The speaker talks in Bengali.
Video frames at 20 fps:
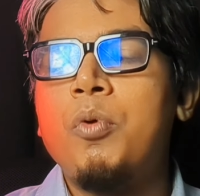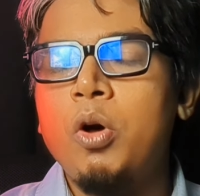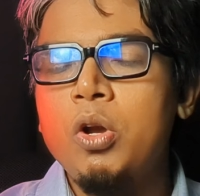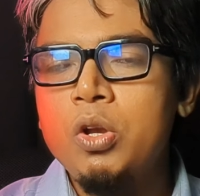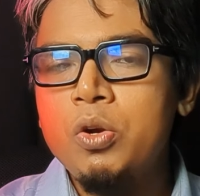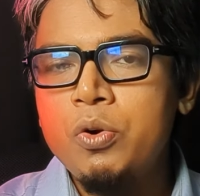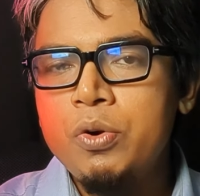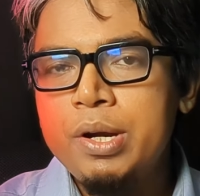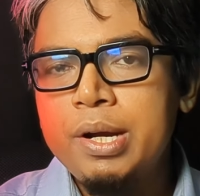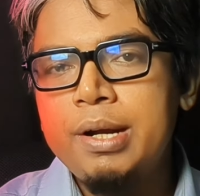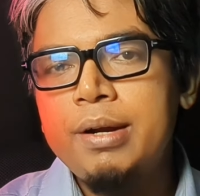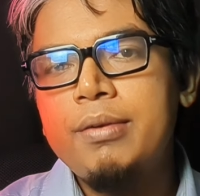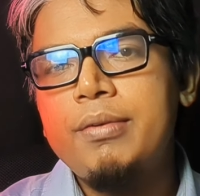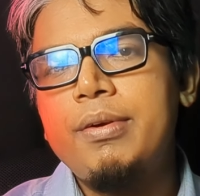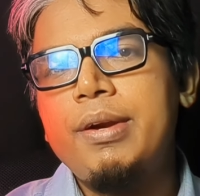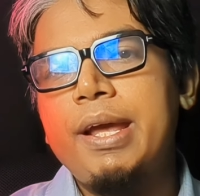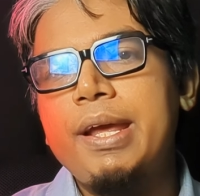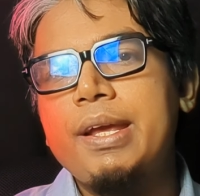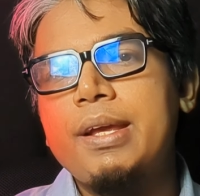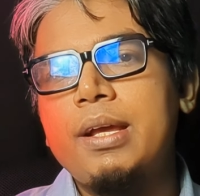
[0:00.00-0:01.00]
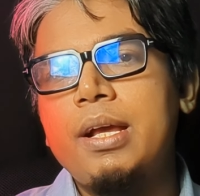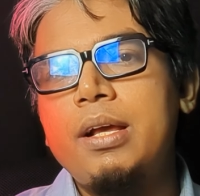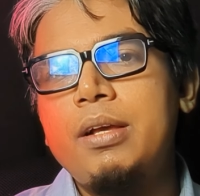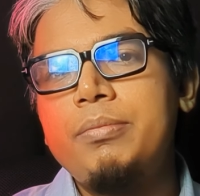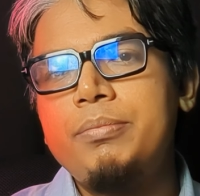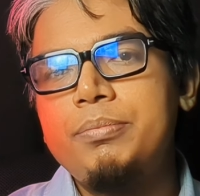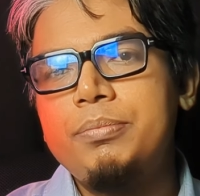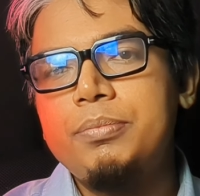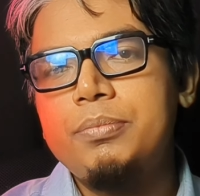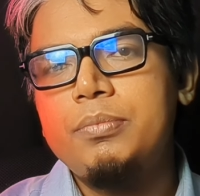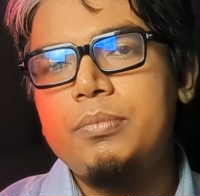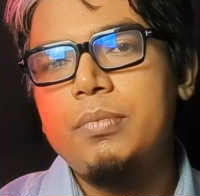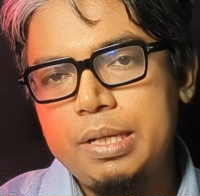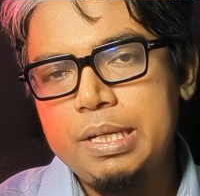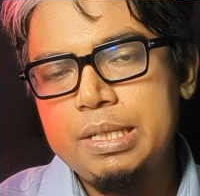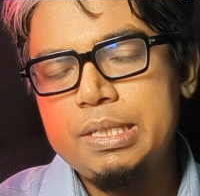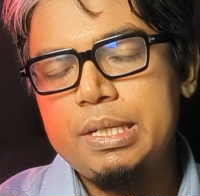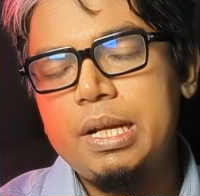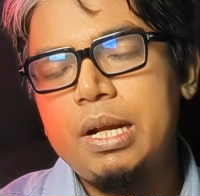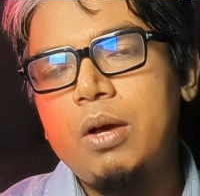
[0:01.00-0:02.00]
বলিউডের নায়িকা
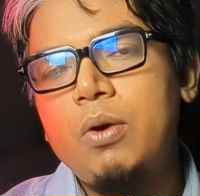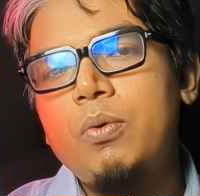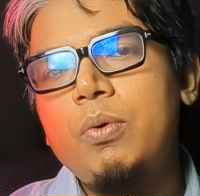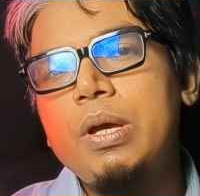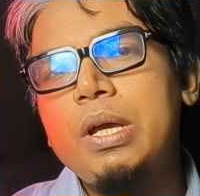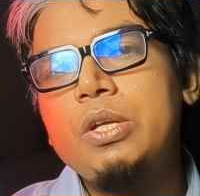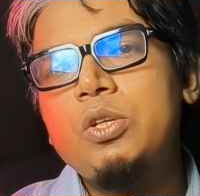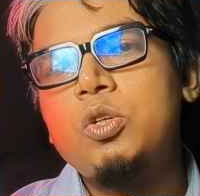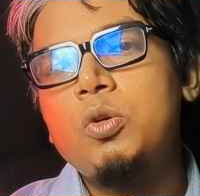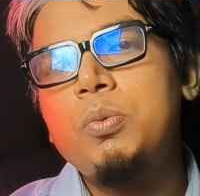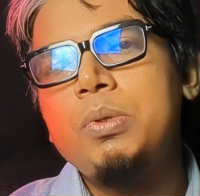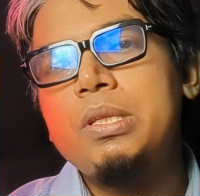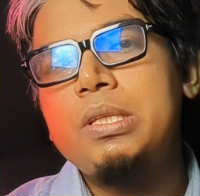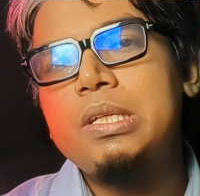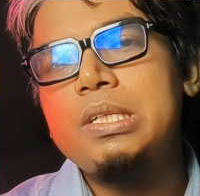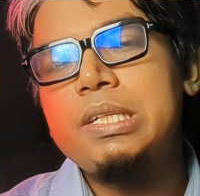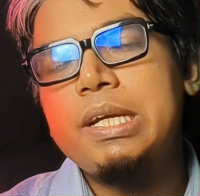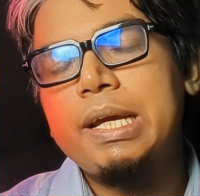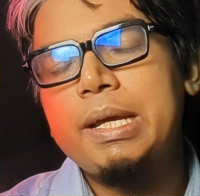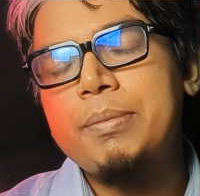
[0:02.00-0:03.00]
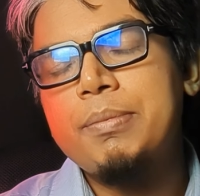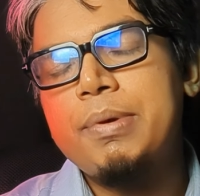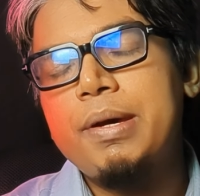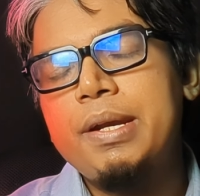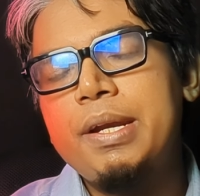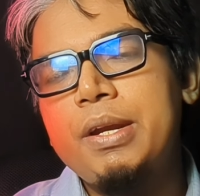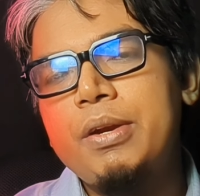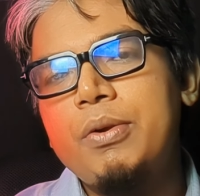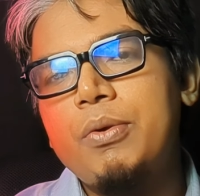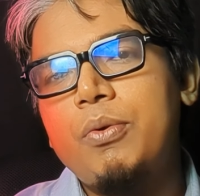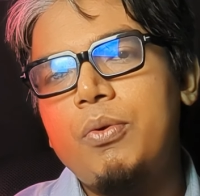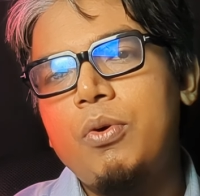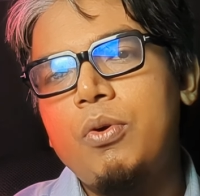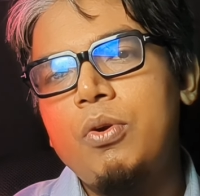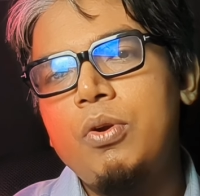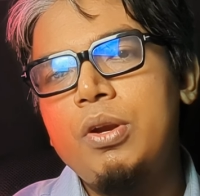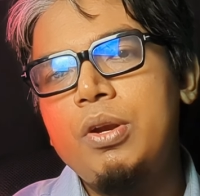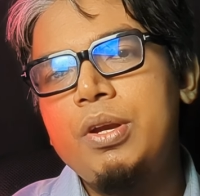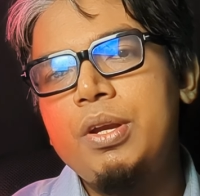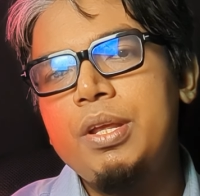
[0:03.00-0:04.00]
এছাড়াও এই ছবিতে শাকিব খানের
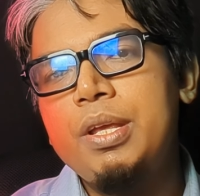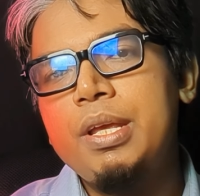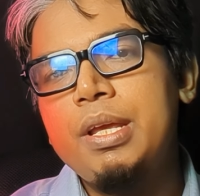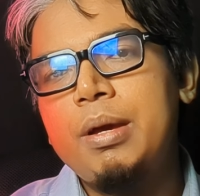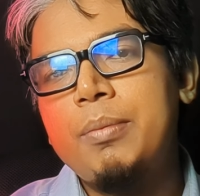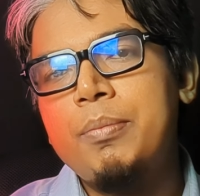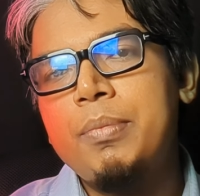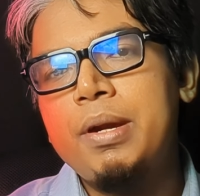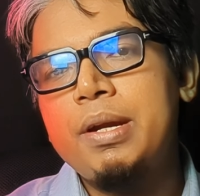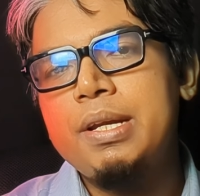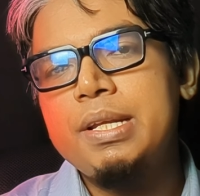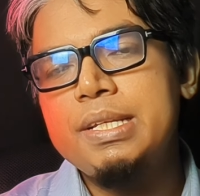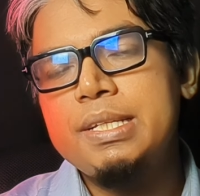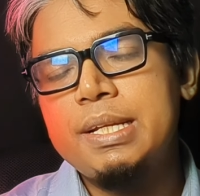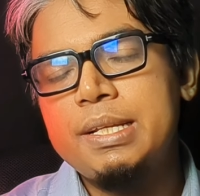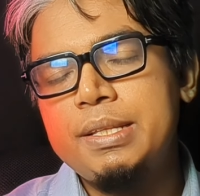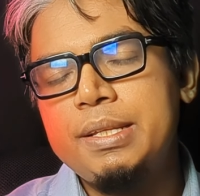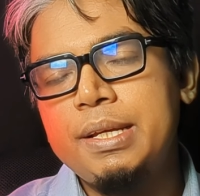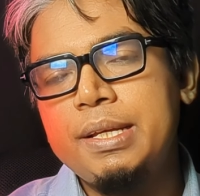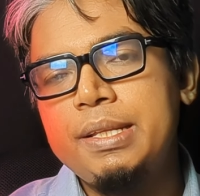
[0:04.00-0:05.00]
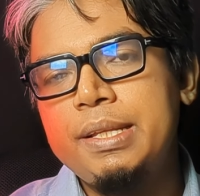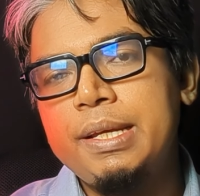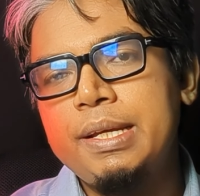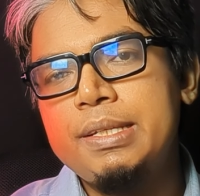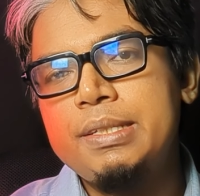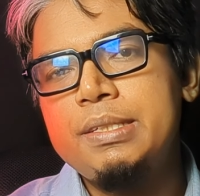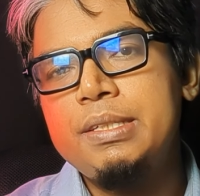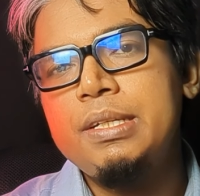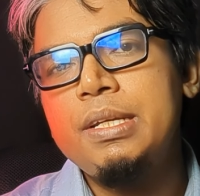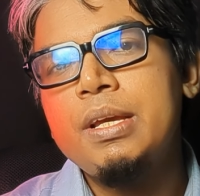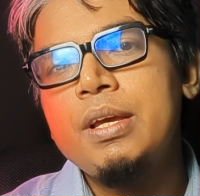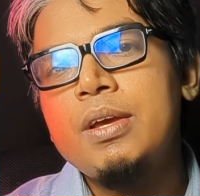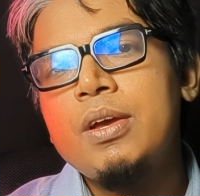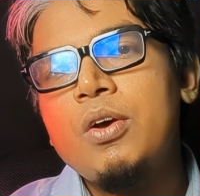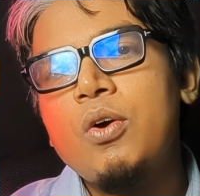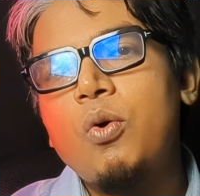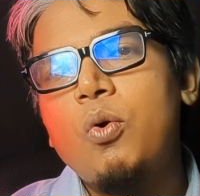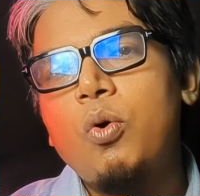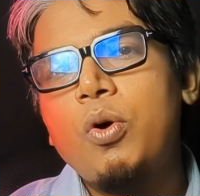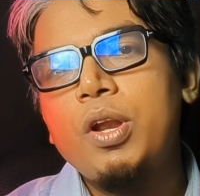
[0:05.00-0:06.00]
অলরেডি আমরা টিজার থেকে দেখেছি
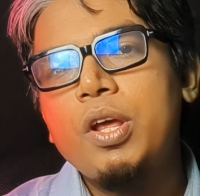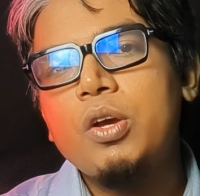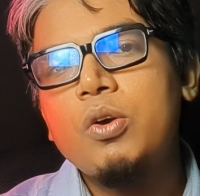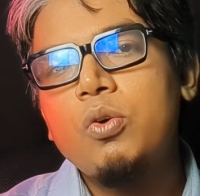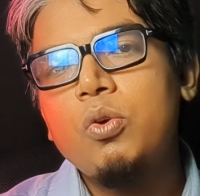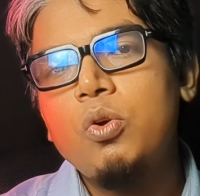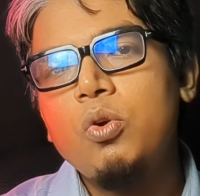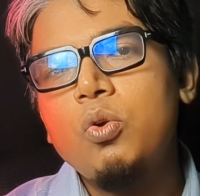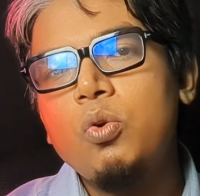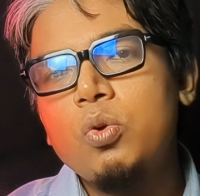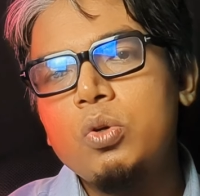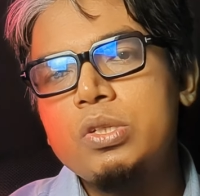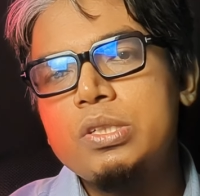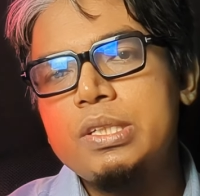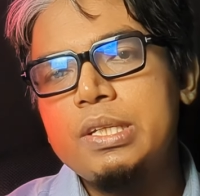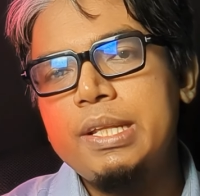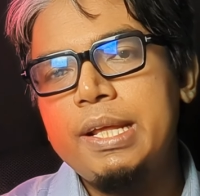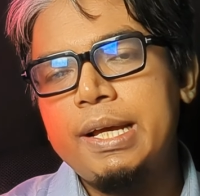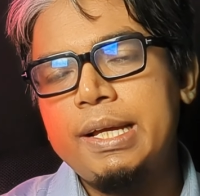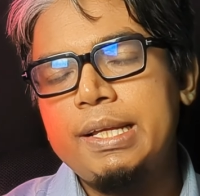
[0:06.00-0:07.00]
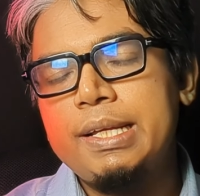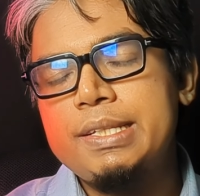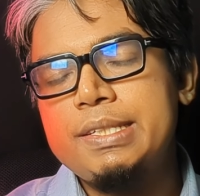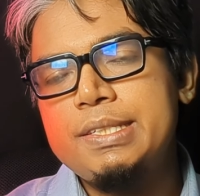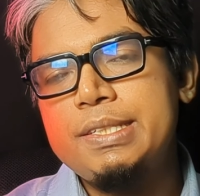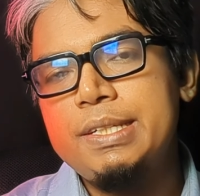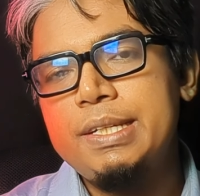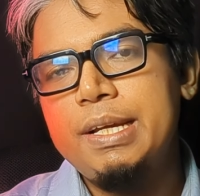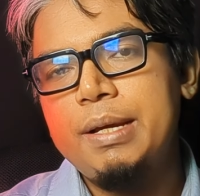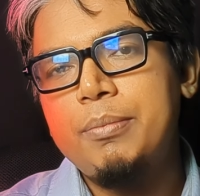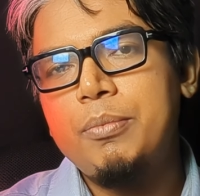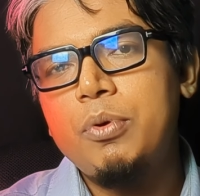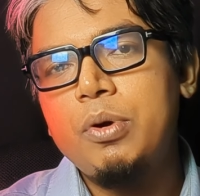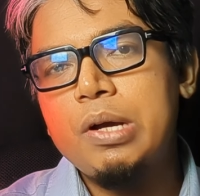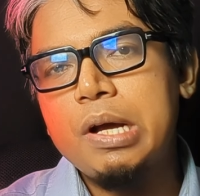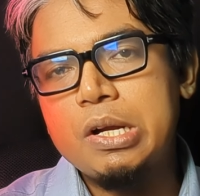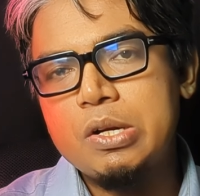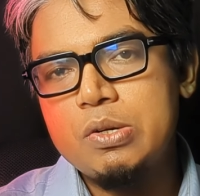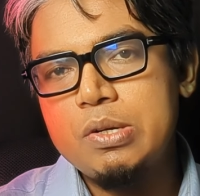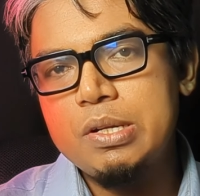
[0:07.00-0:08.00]
অনেকগুলো লুকসে দেখা যাচ্ছে এবং
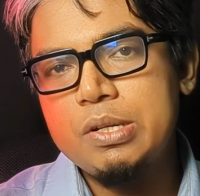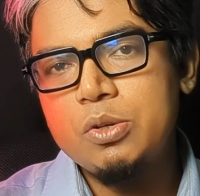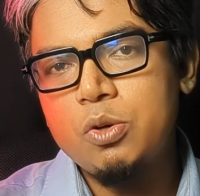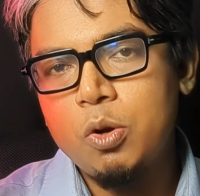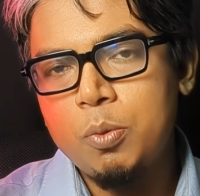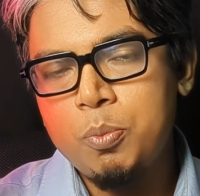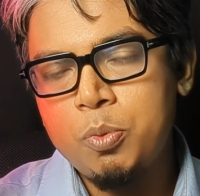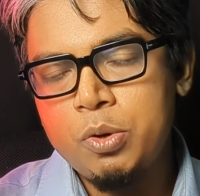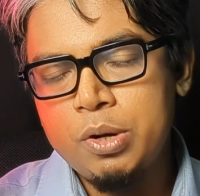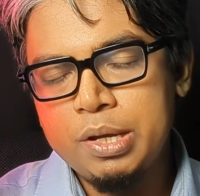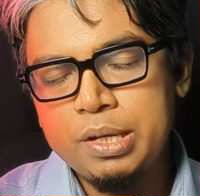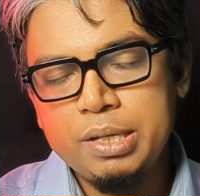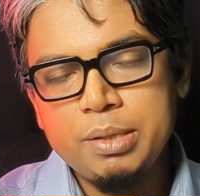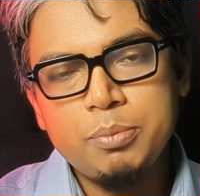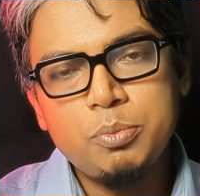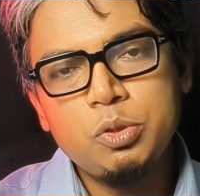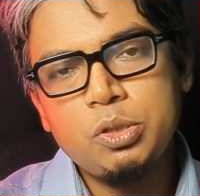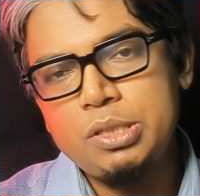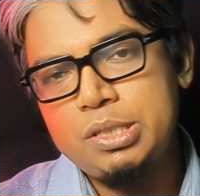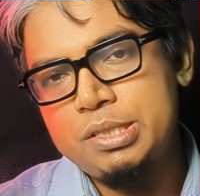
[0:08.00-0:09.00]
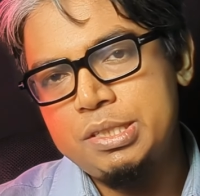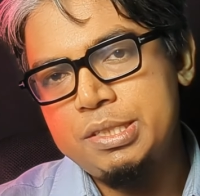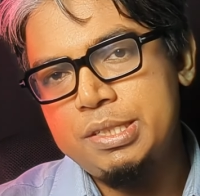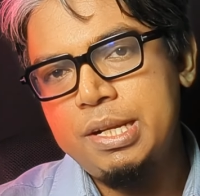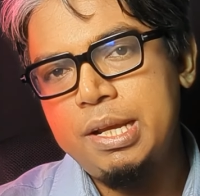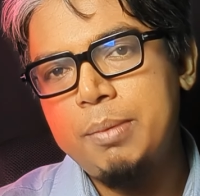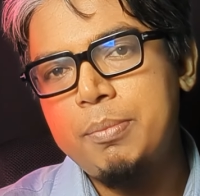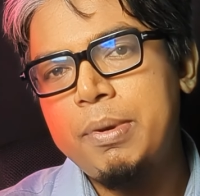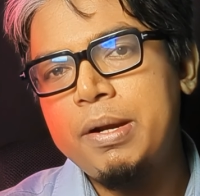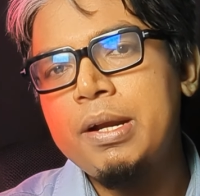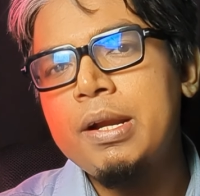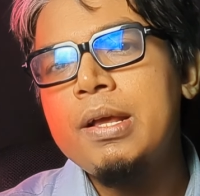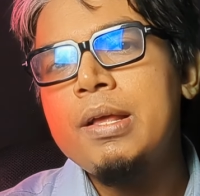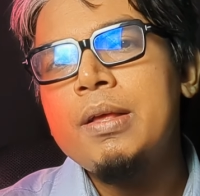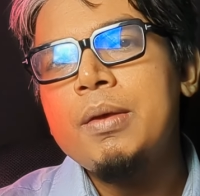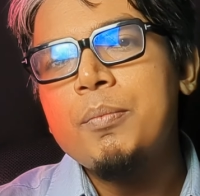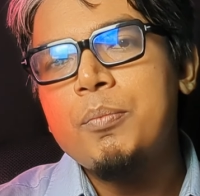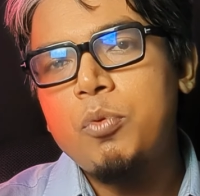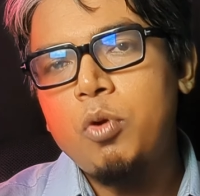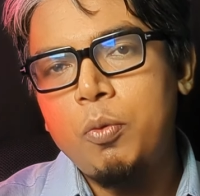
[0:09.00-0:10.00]
আসলে গল্পটা কি বোঝা যাচ্ছে না বাট
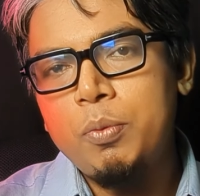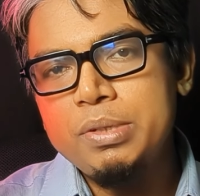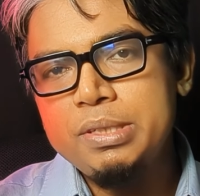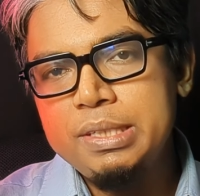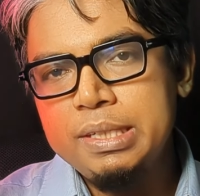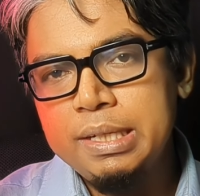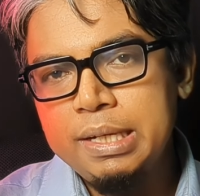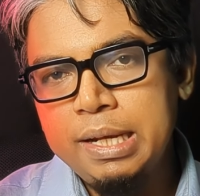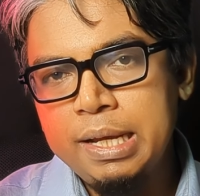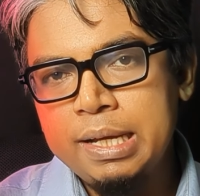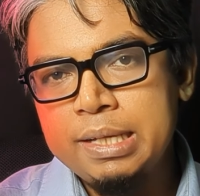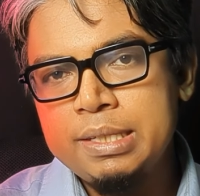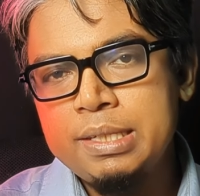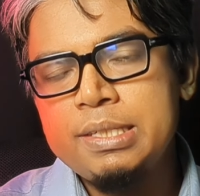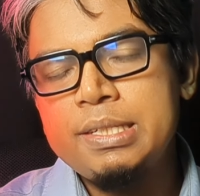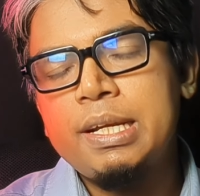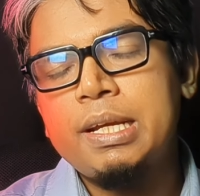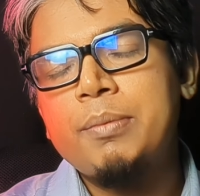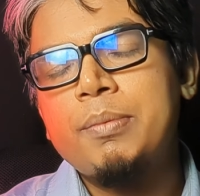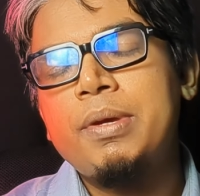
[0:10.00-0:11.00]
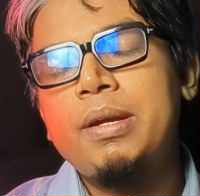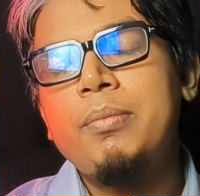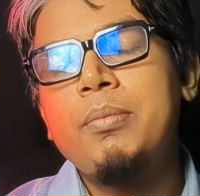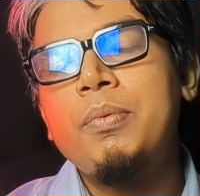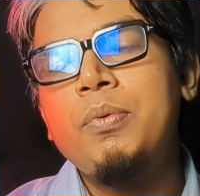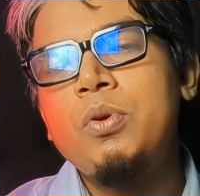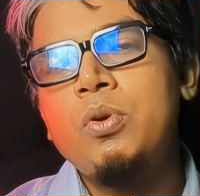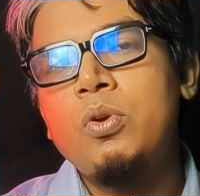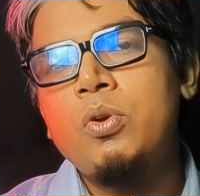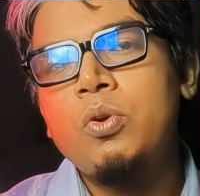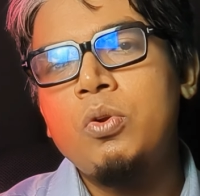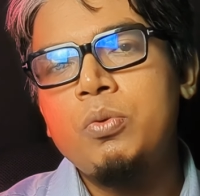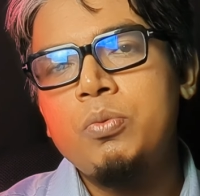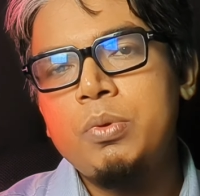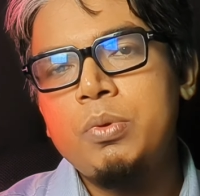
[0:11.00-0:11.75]
প্রমিজিং লেগেছে শাকিব খানের বিভিন্ন